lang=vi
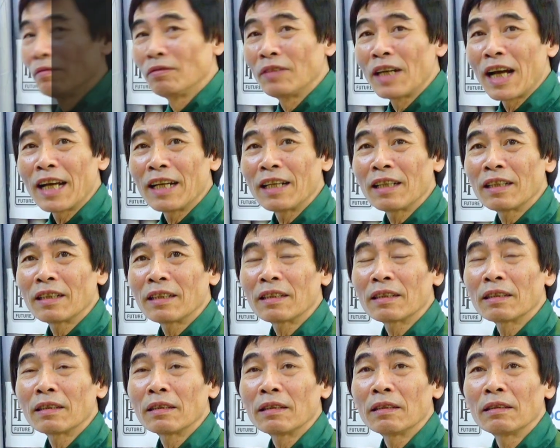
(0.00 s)
hai
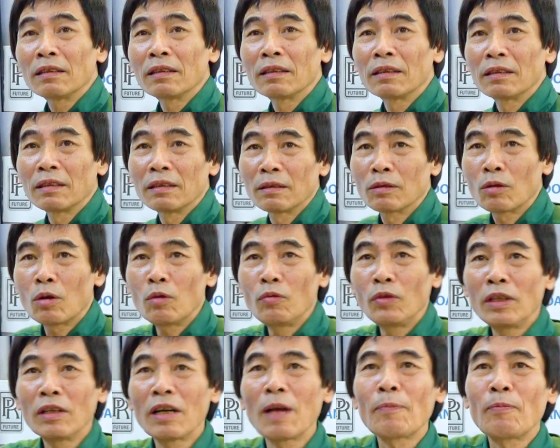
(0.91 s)
là
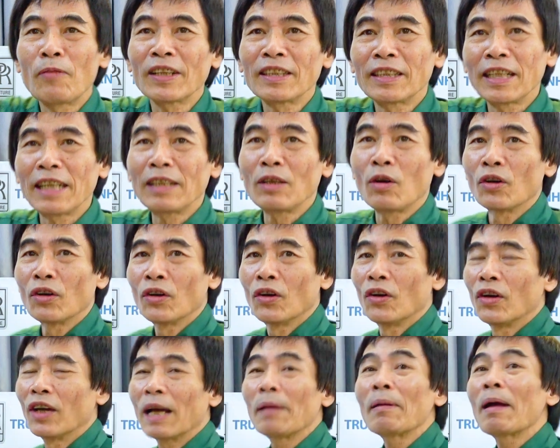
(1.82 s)
covid nó đập phát chết rồi
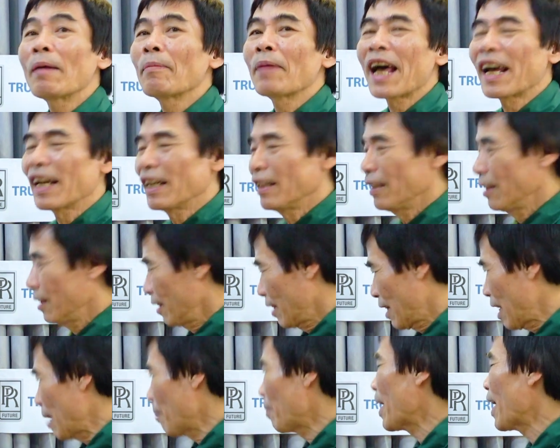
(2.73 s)
em làm lại
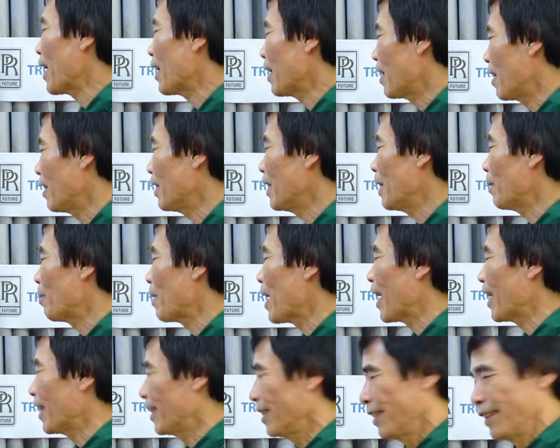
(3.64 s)
làm lại khởi nghiệp
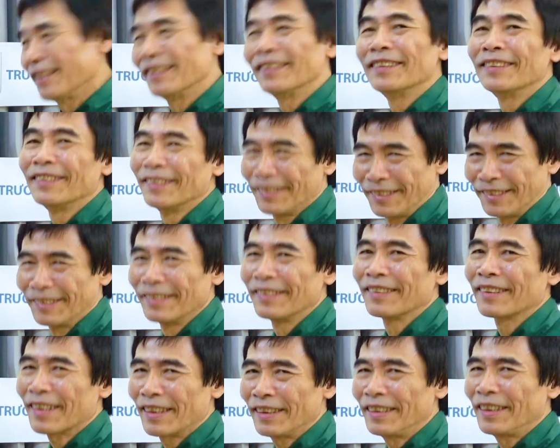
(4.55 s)
lại
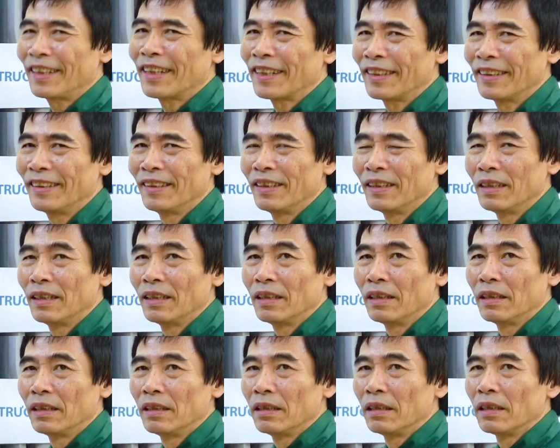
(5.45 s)
cái gì à?
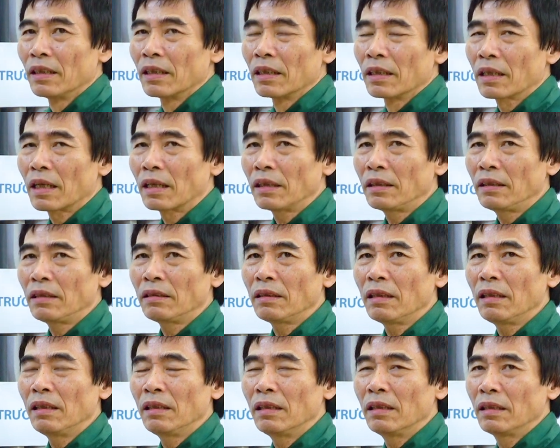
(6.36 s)
cái thứ
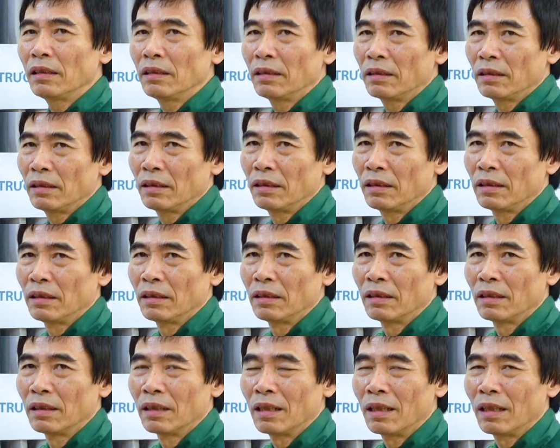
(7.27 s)
tư
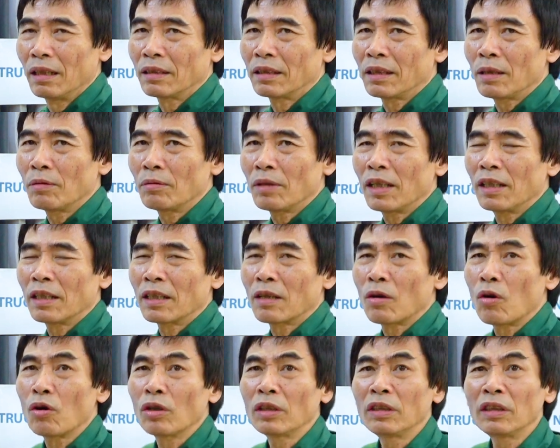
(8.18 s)
ở trong này
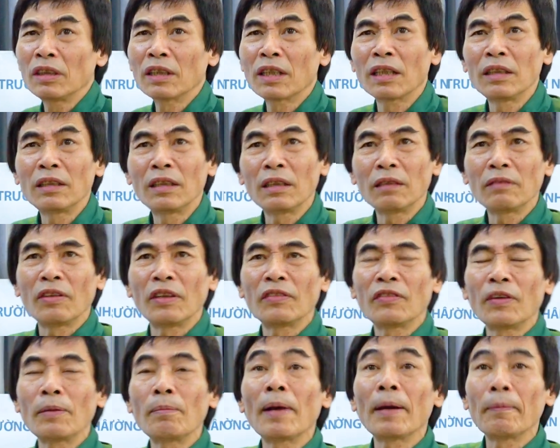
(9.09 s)
có những kiến thức về
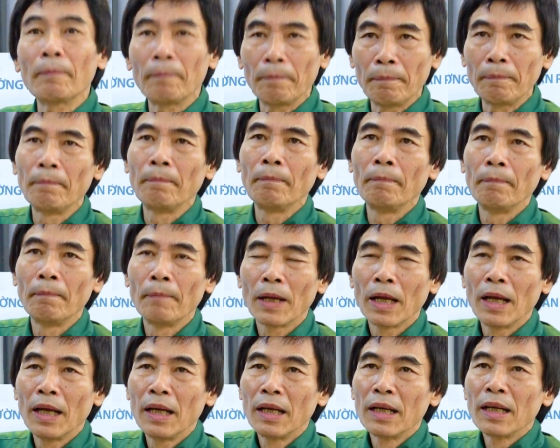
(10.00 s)
phần mềm
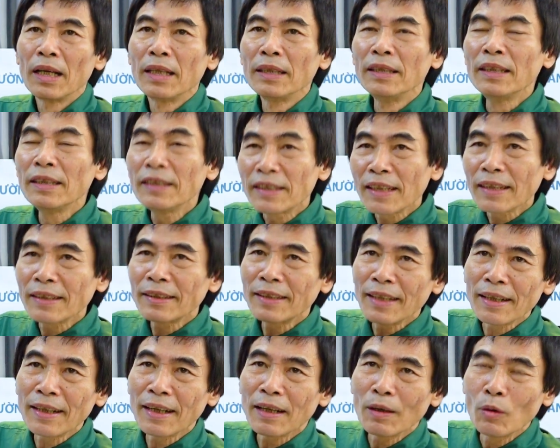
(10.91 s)
nhưng rất
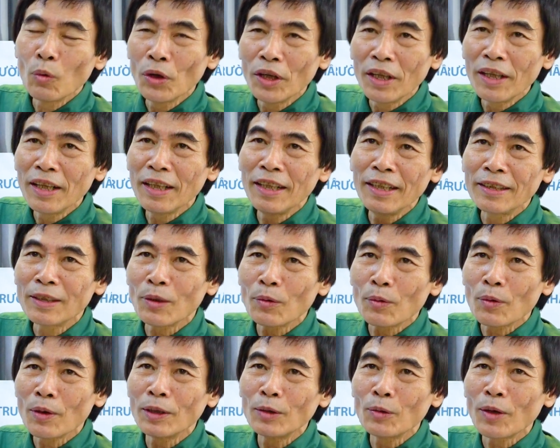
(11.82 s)
tiếc là nguyên lý
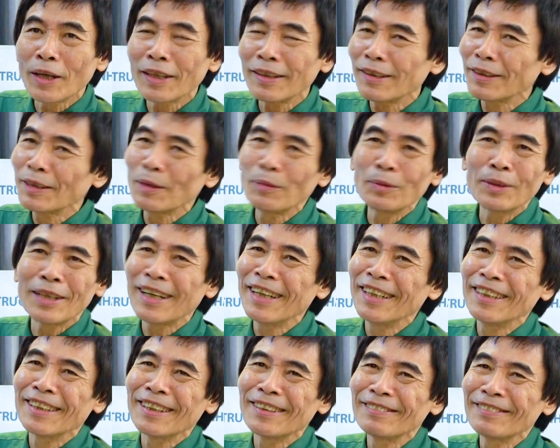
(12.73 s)
trong kinh doanh nó giống gia
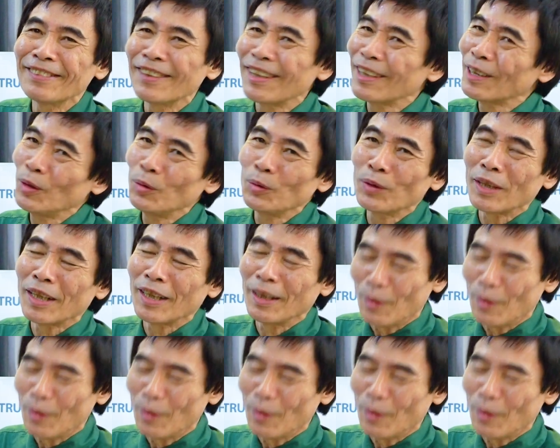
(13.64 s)
đình đó nó là chủ thể